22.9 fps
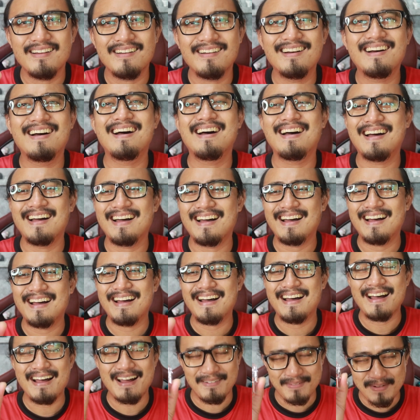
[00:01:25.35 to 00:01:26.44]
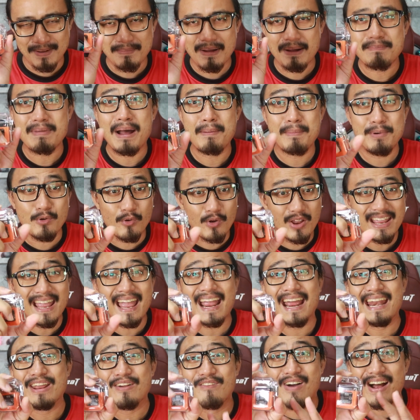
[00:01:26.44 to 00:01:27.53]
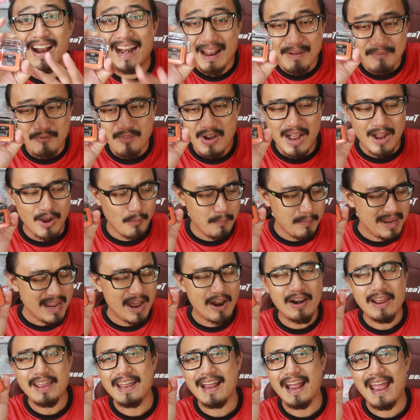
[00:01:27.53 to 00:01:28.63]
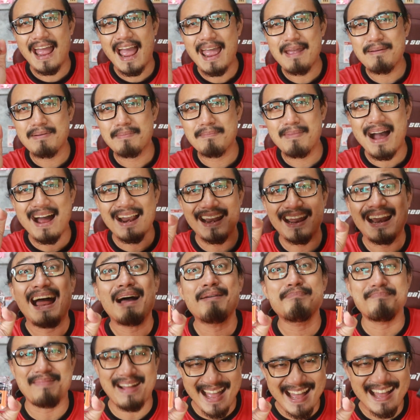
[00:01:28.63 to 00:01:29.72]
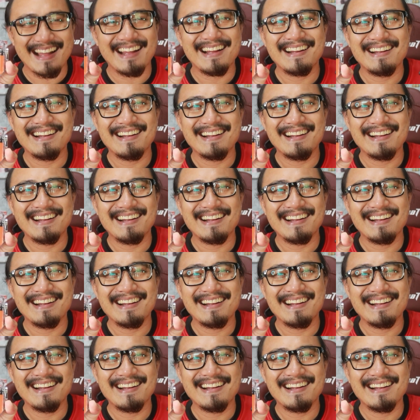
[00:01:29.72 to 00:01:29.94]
อ่ามามามามาดูใกล้ๆกันดีกว่าครับ ว่าเขามีอะไรยังไงให้มาบ้างนะครับอ่ะ